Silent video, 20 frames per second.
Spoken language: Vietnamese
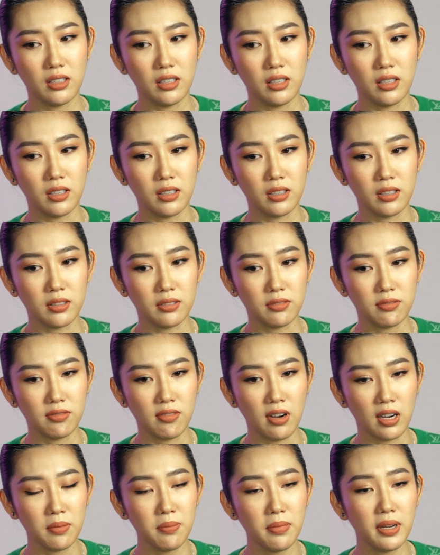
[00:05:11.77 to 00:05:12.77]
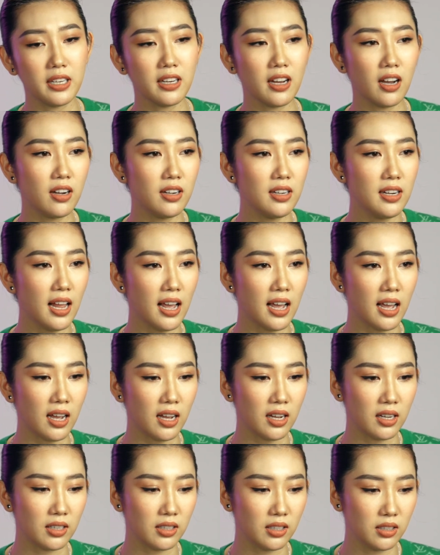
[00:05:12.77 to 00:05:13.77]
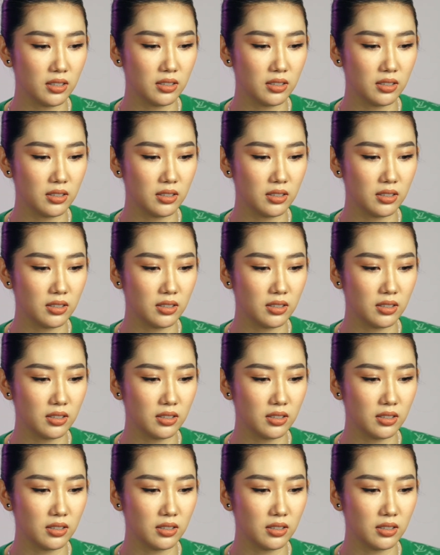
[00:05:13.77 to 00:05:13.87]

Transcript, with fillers: ờ, vẫn bị nói là